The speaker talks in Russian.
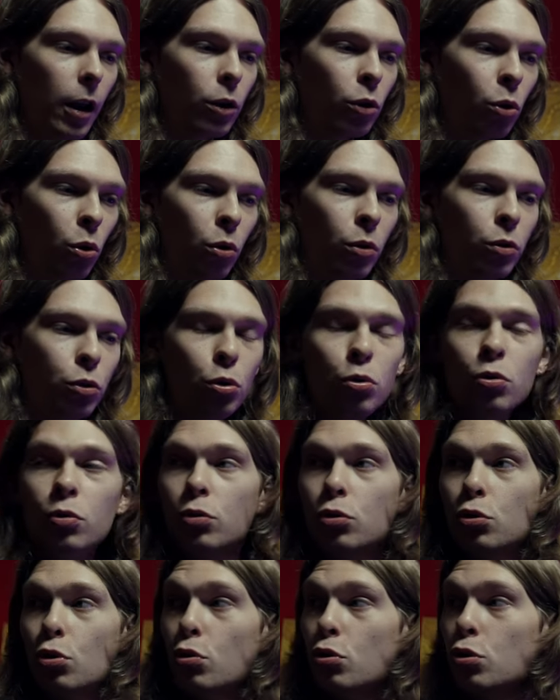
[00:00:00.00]
но чуть,
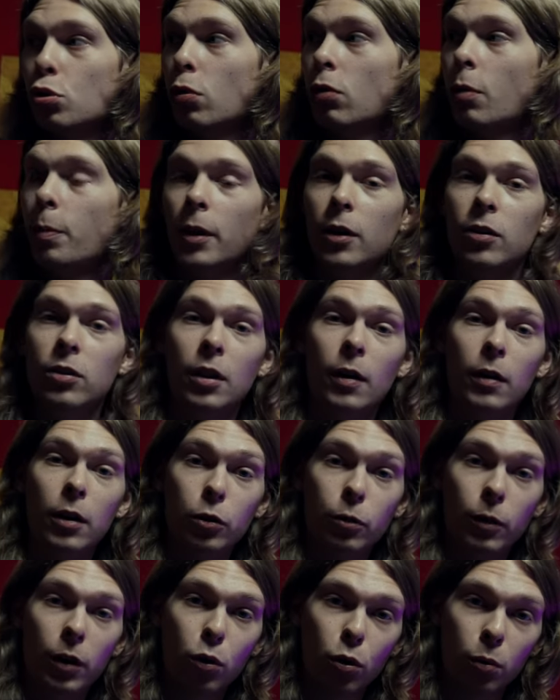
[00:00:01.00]
чуть что вы переставили в
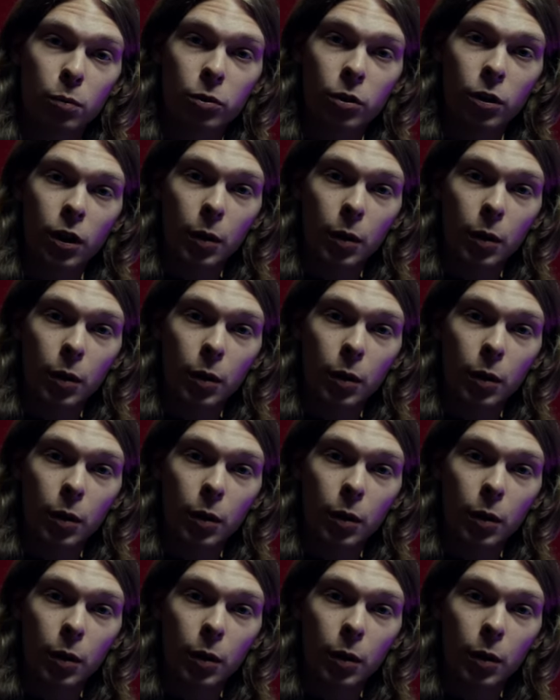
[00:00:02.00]
своей комнате,